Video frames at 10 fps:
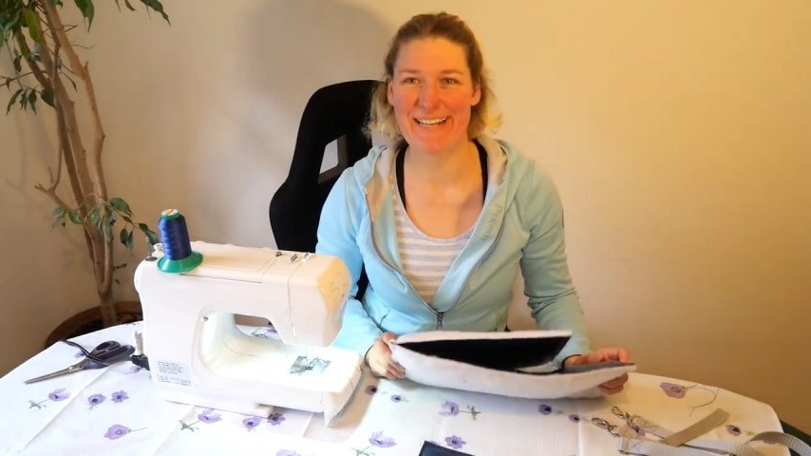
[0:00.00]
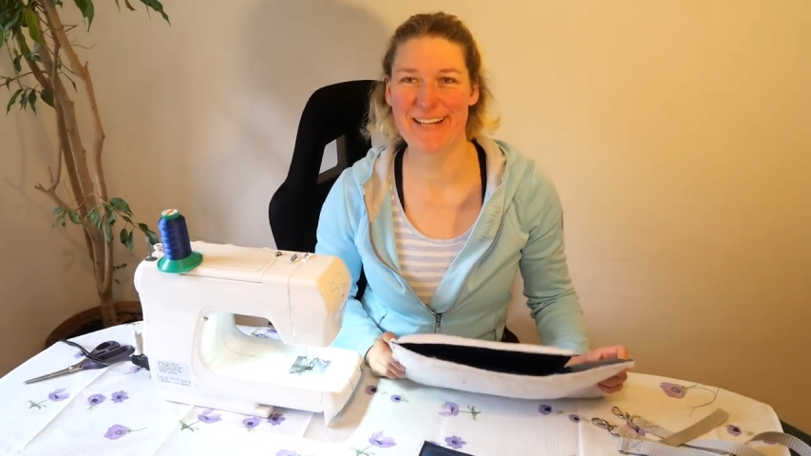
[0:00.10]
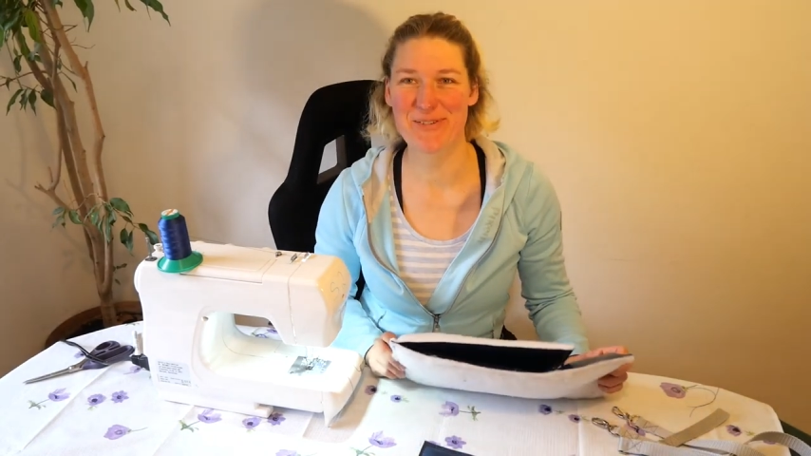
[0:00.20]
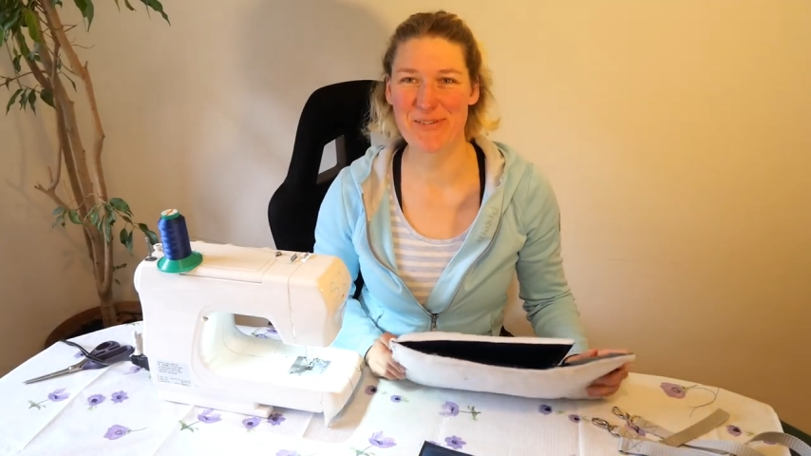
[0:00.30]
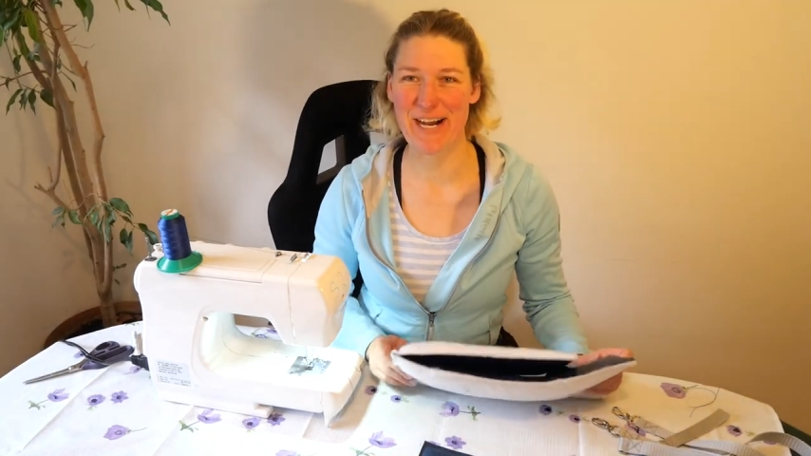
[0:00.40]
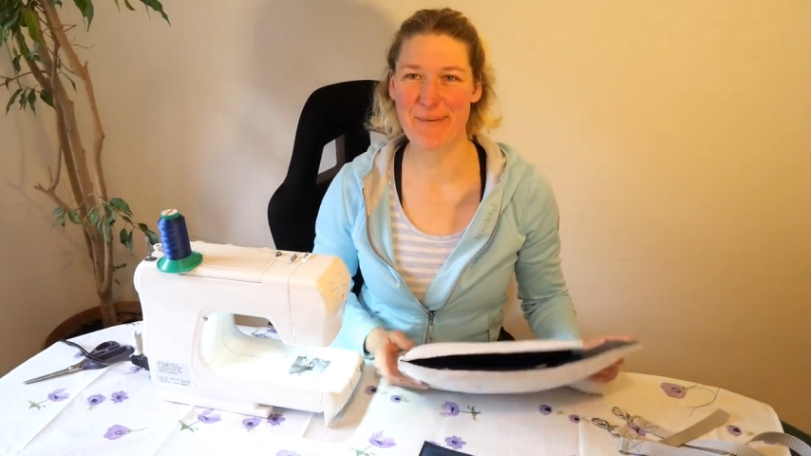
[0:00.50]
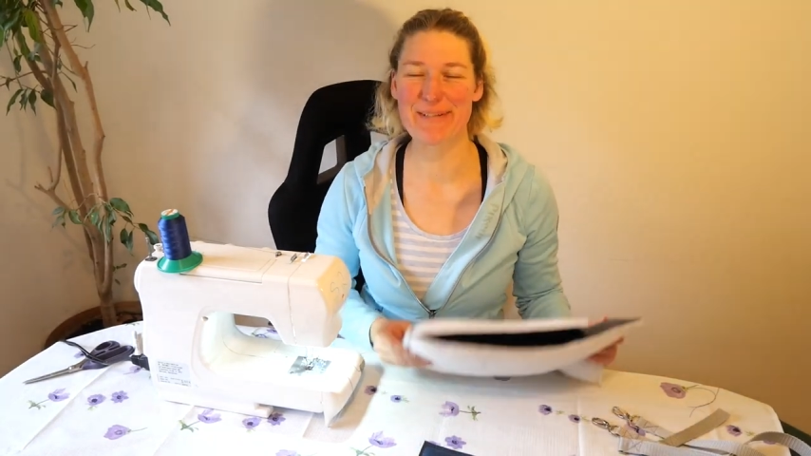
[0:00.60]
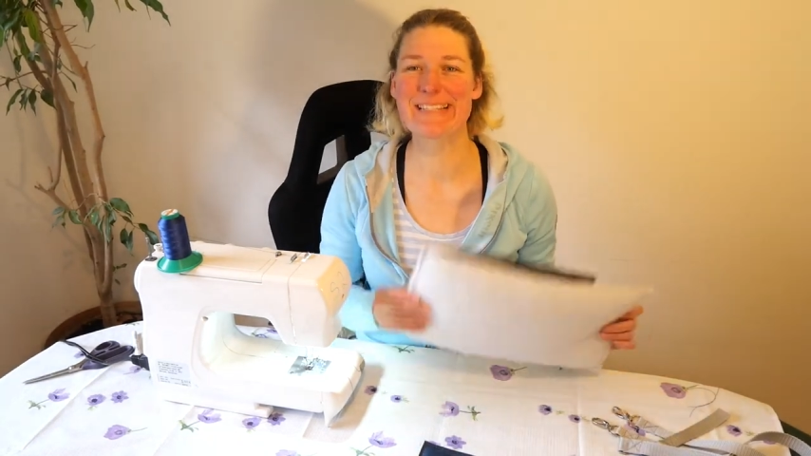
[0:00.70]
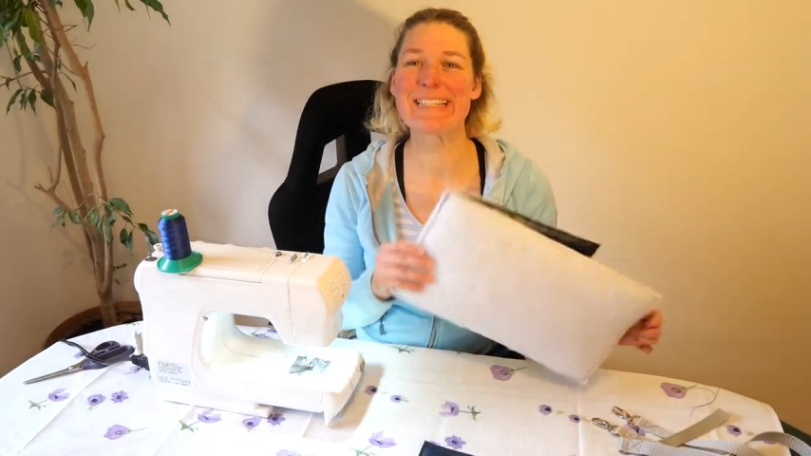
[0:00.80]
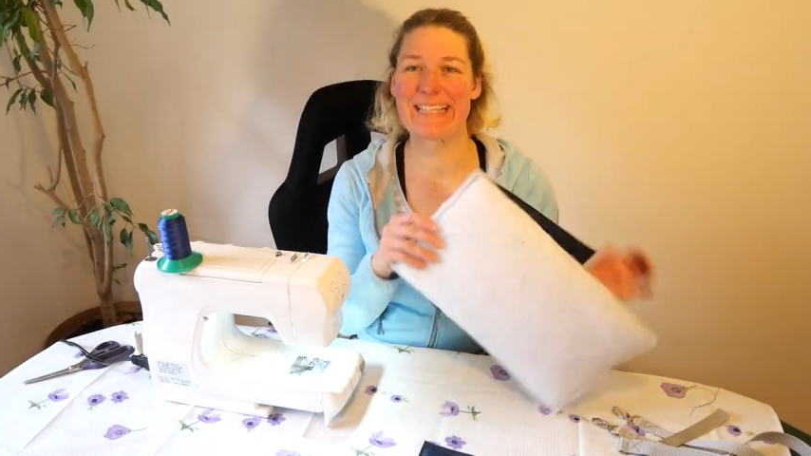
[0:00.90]

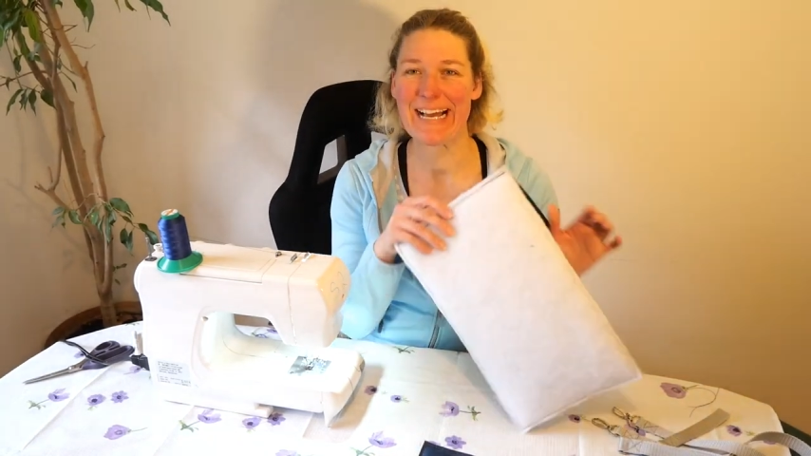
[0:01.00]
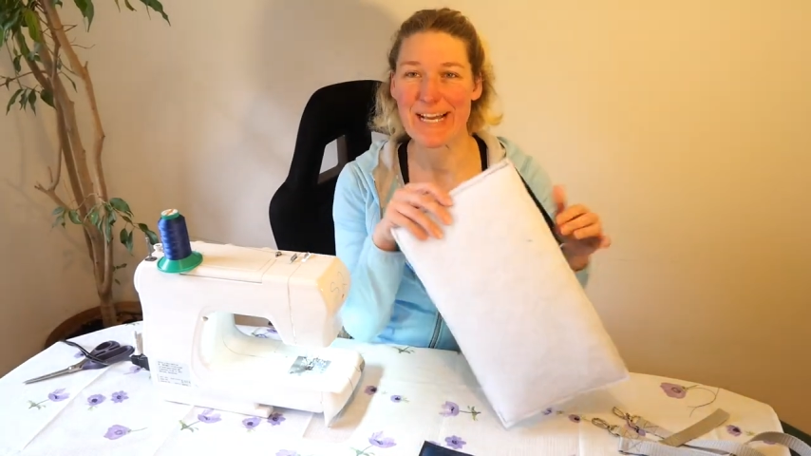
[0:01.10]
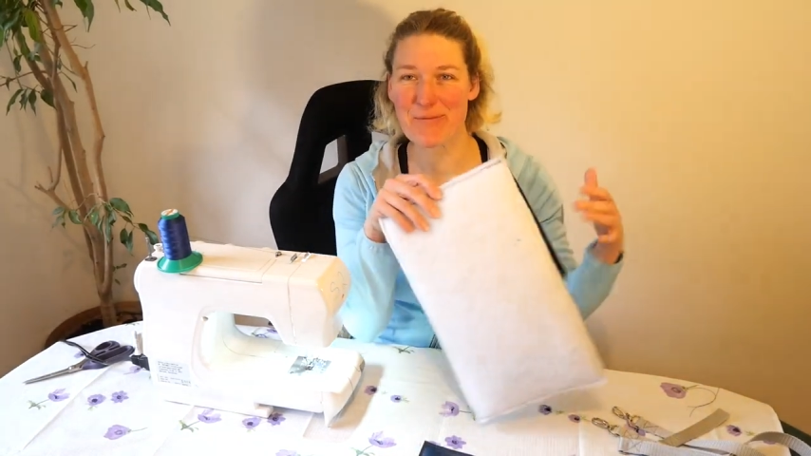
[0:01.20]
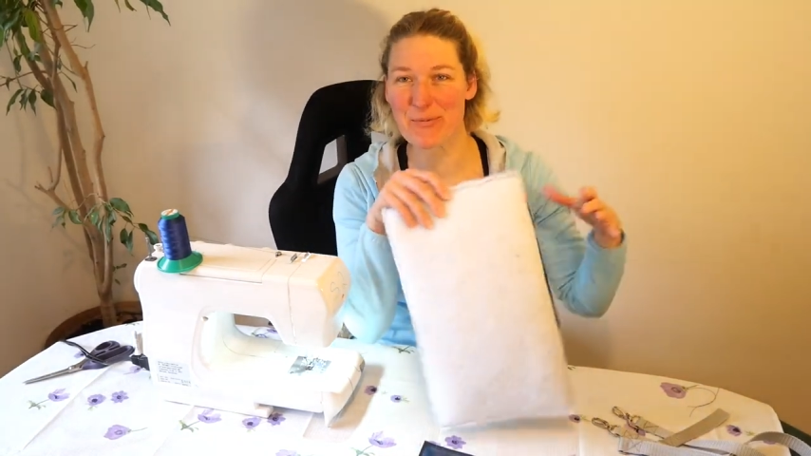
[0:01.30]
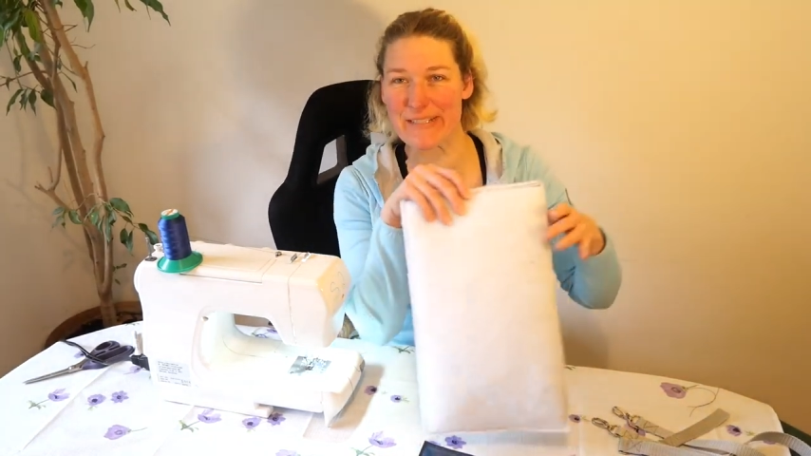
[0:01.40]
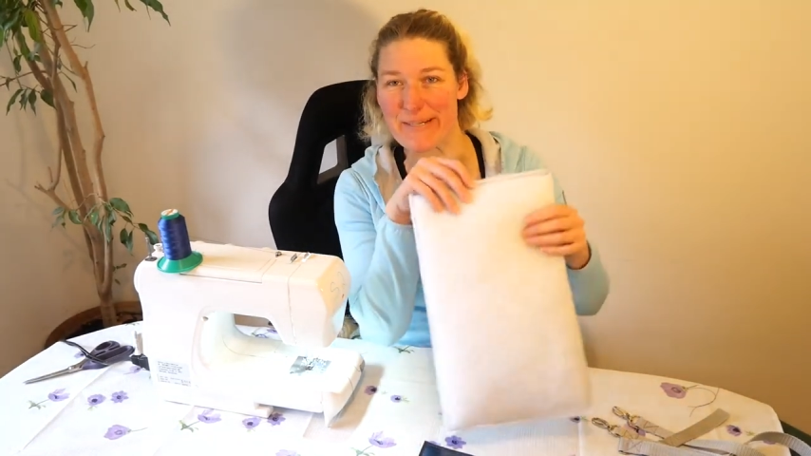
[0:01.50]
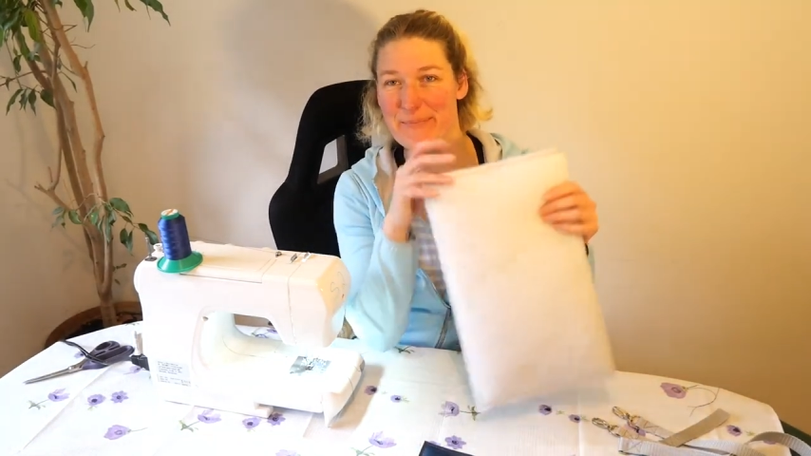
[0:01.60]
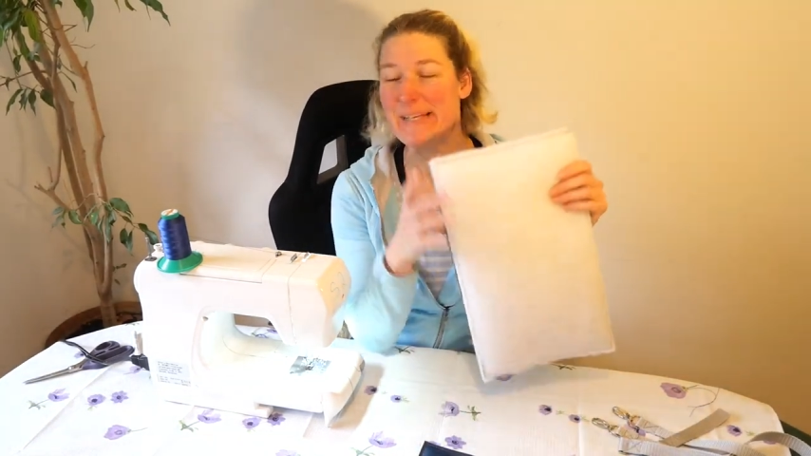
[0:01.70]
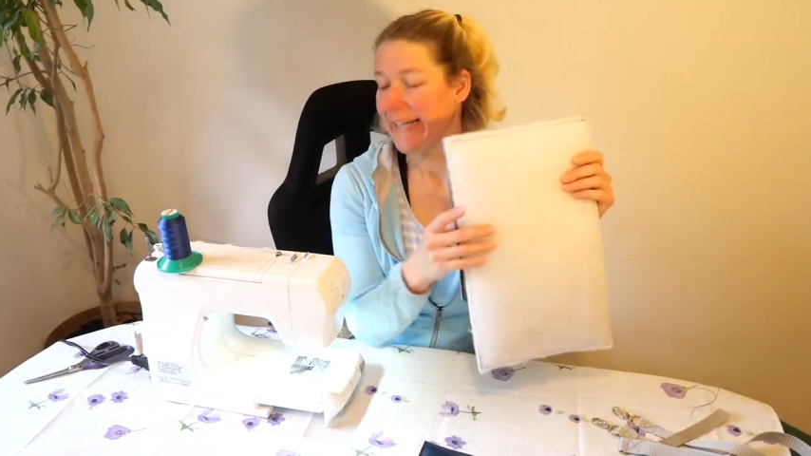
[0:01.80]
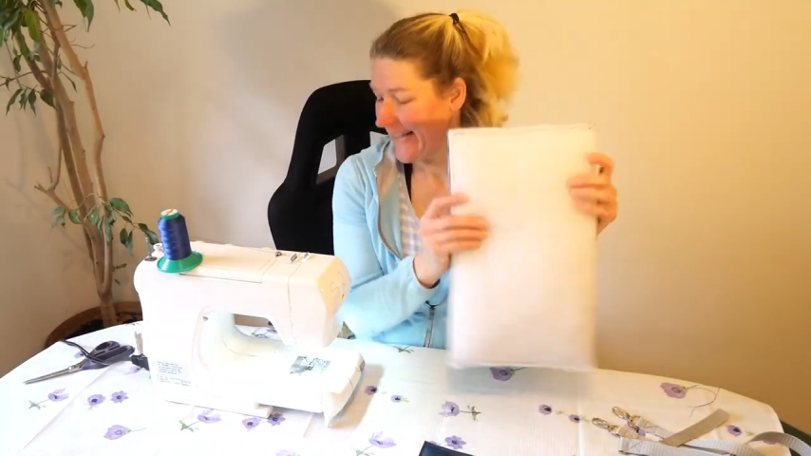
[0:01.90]
Nahtzugabe. Es ist gar kein
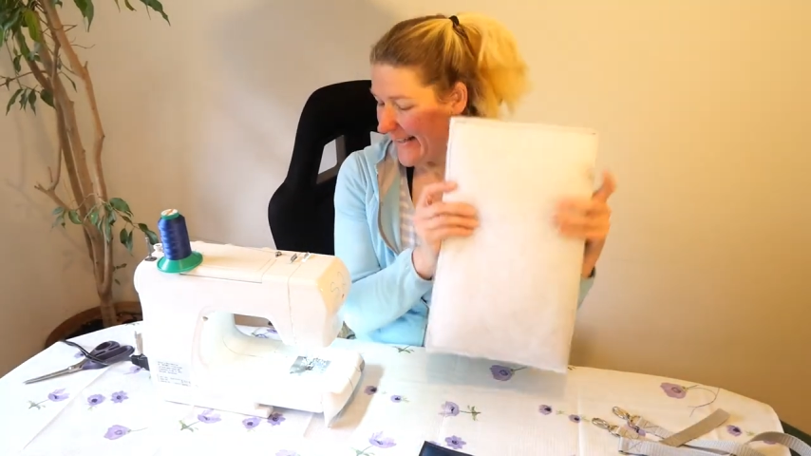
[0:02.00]
Problem.